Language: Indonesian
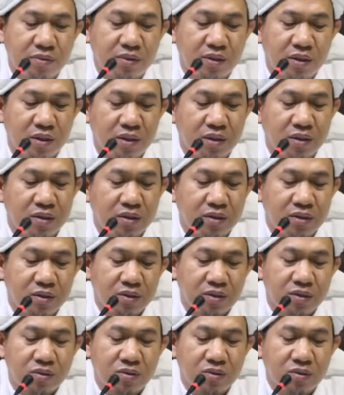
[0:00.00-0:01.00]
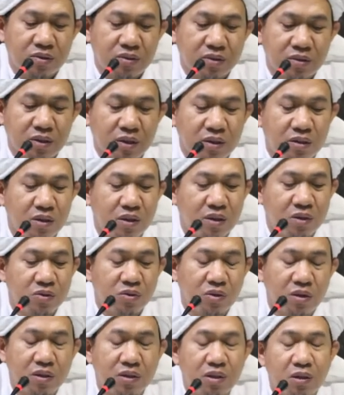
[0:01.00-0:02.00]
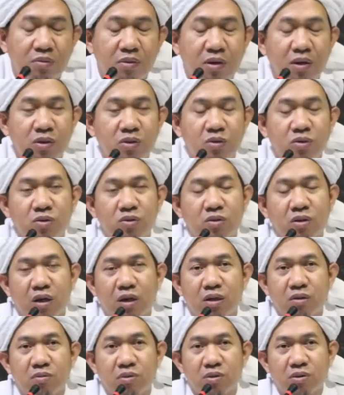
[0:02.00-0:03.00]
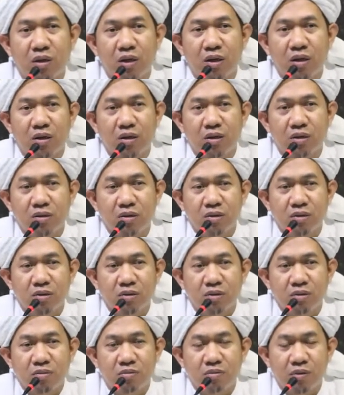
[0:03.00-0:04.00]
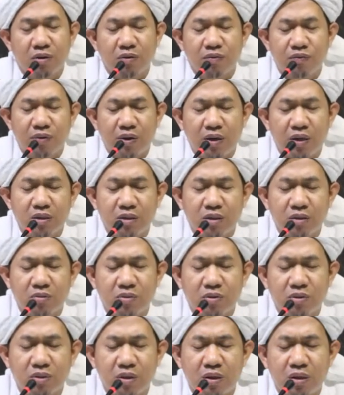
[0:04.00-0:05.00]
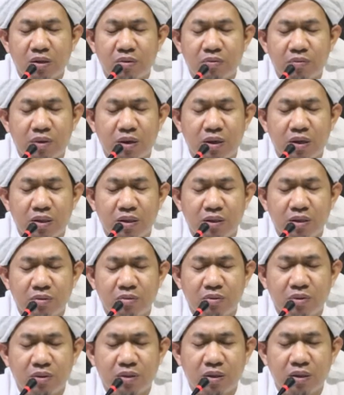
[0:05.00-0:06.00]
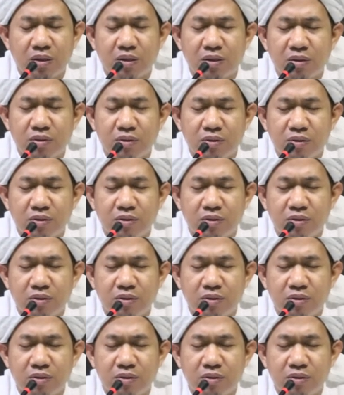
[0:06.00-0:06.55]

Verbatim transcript: Ya. ya jadi sholat jamaah itu sangat besar. Manfaatnya besar, pahalanya besar.